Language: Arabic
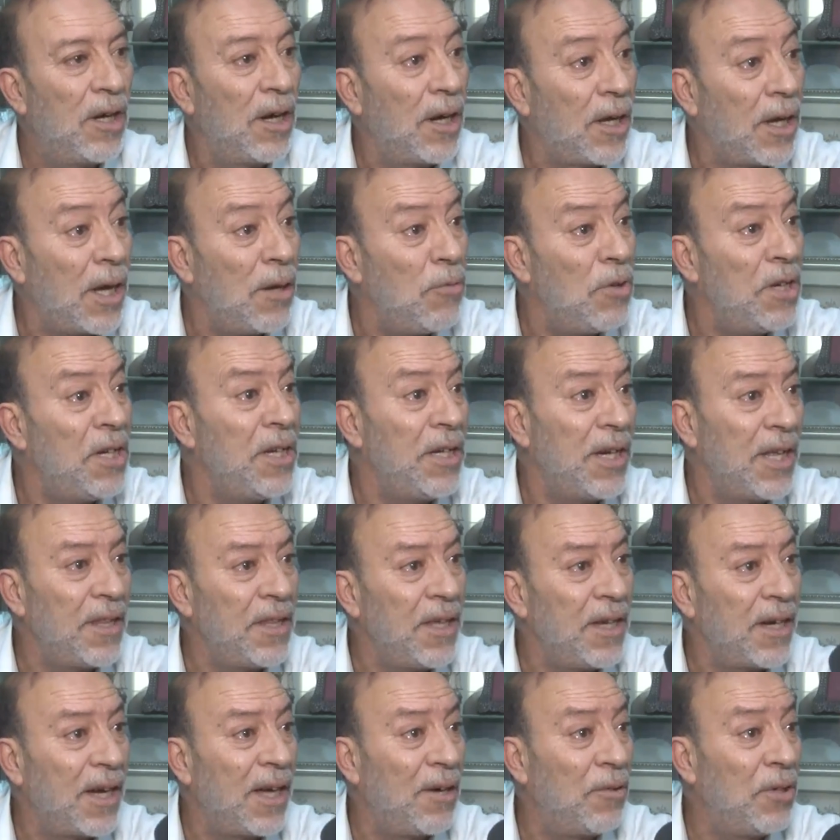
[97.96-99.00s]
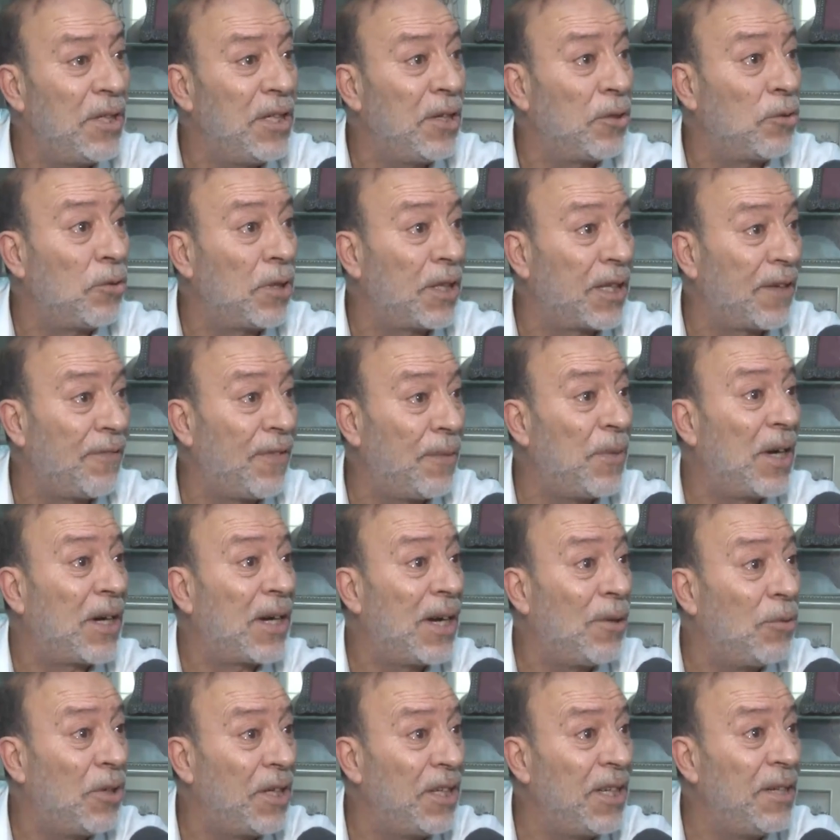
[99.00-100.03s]
القوانين هذه قوانين قلت لك فما
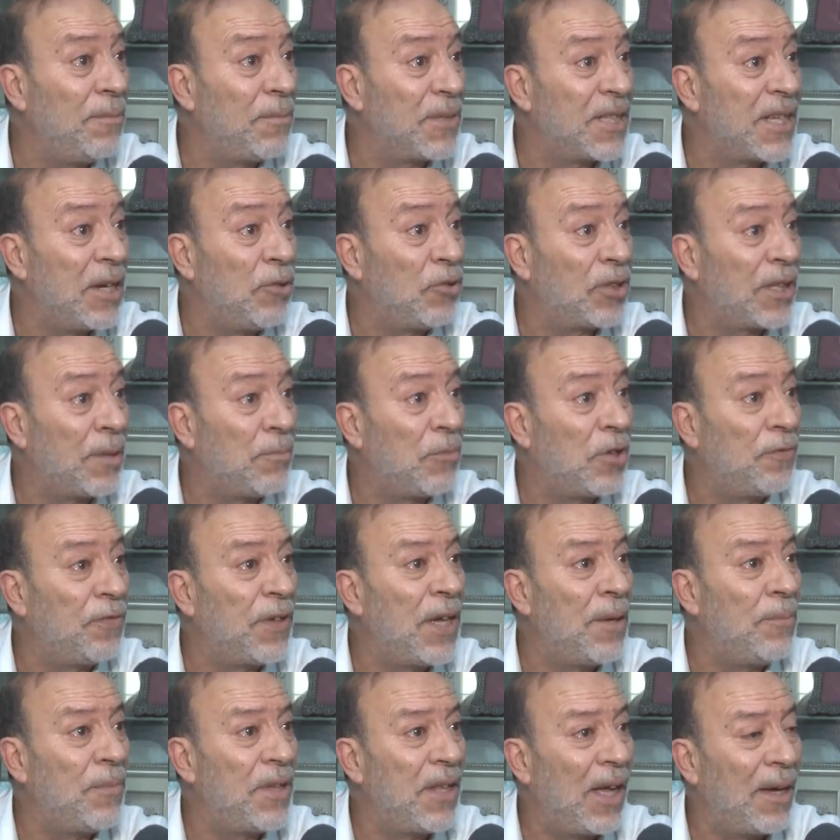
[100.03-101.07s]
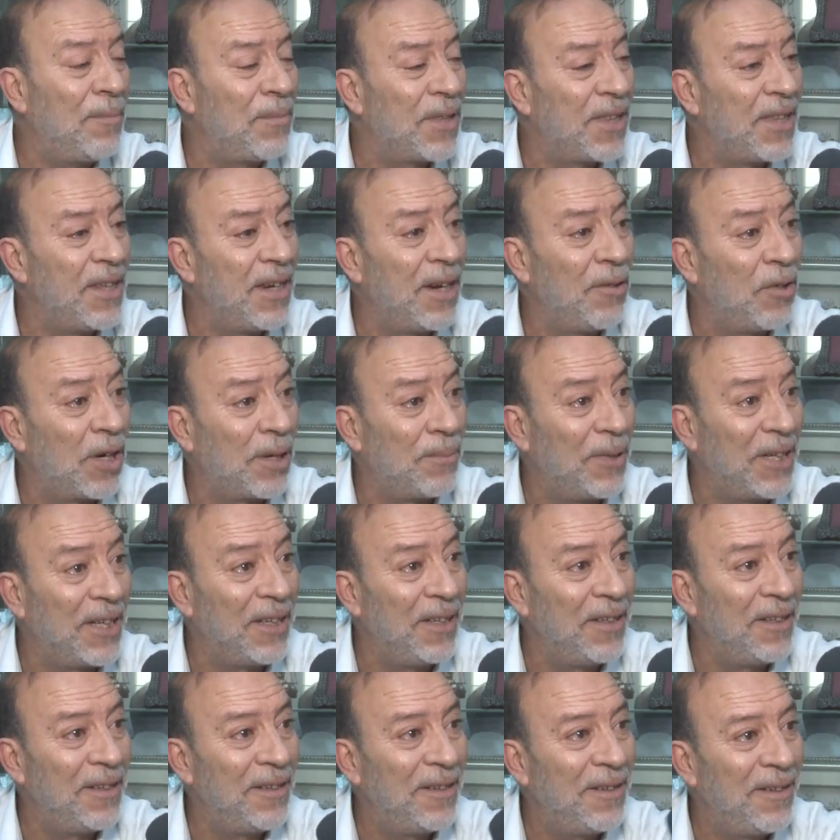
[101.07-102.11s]
قوانين مازالوا يطبقوا فيها من عام 42
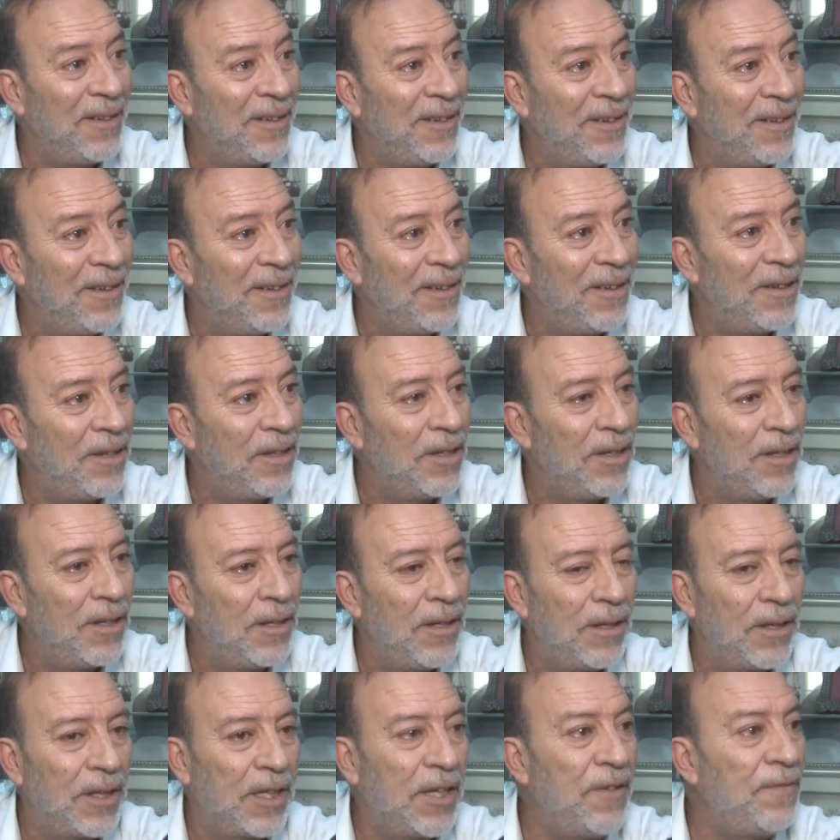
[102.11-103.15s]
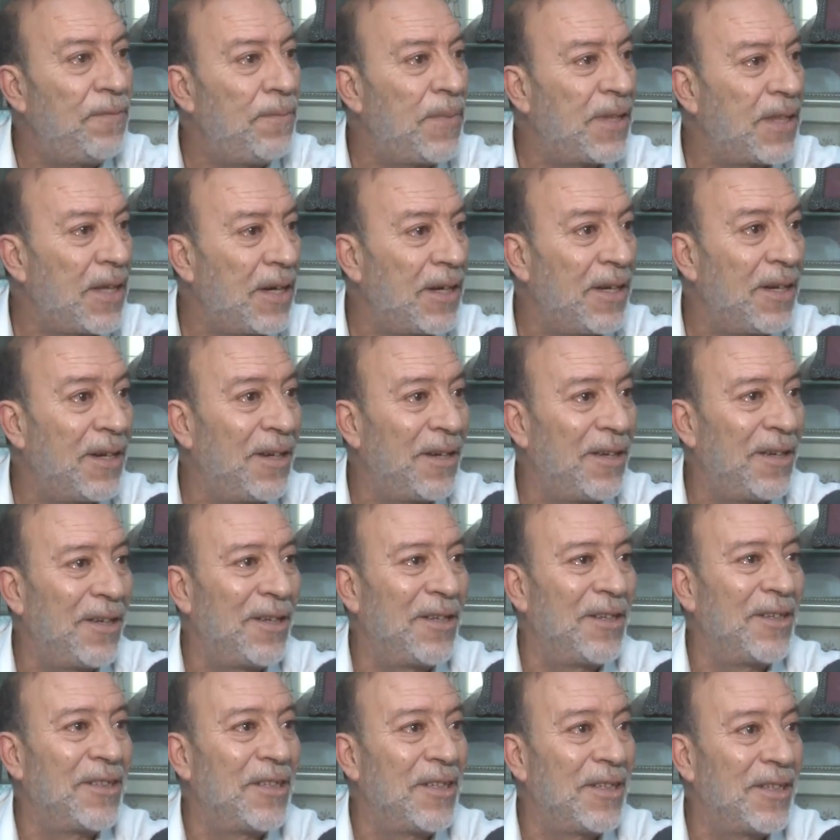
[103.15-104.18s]
كيف شنو؟ كيف مثلا
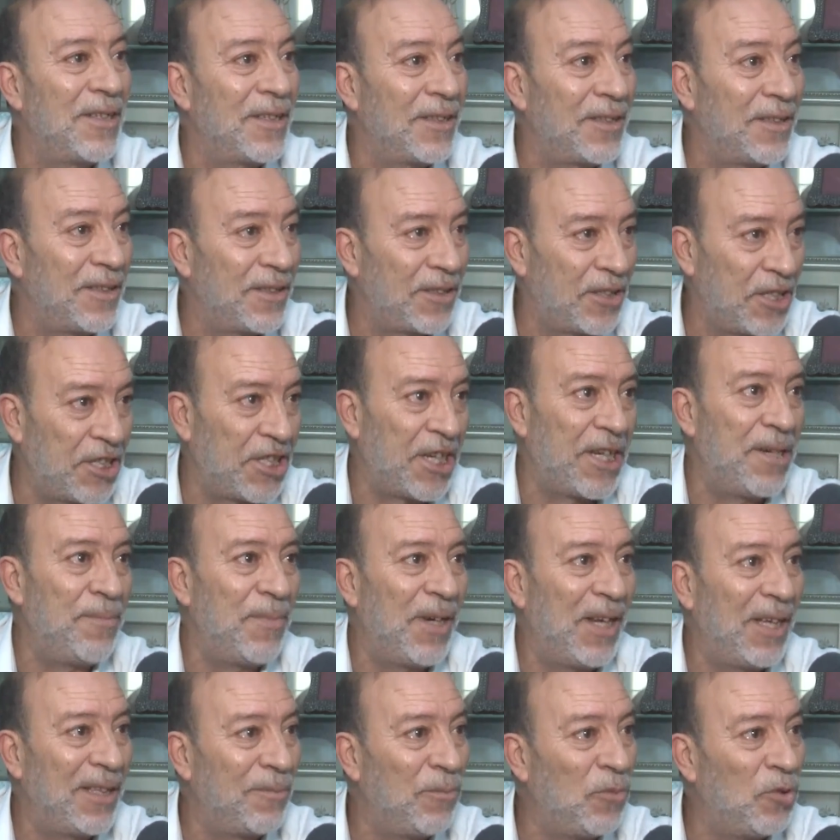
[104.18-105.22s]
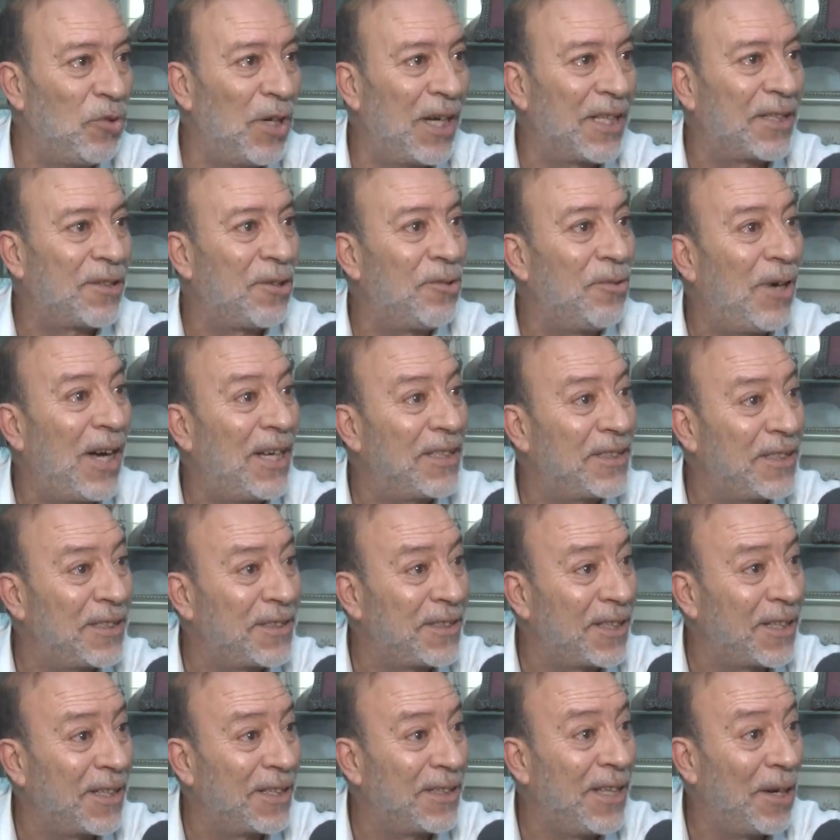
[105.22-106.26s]
آه، آه، تشري من عند مواطن
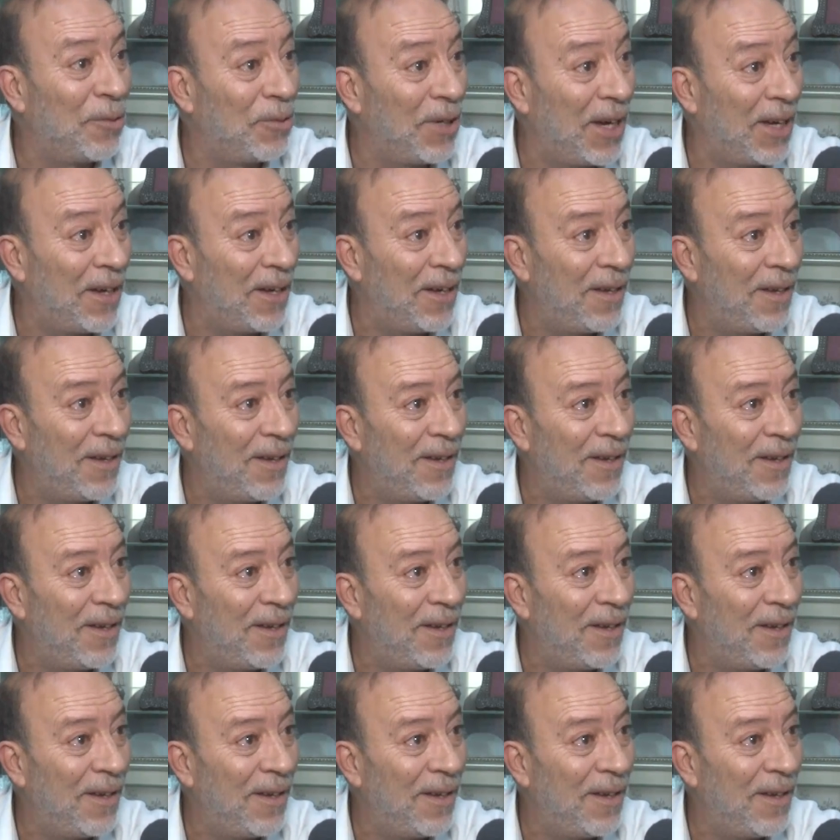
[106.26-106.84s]
وعطتك الدوله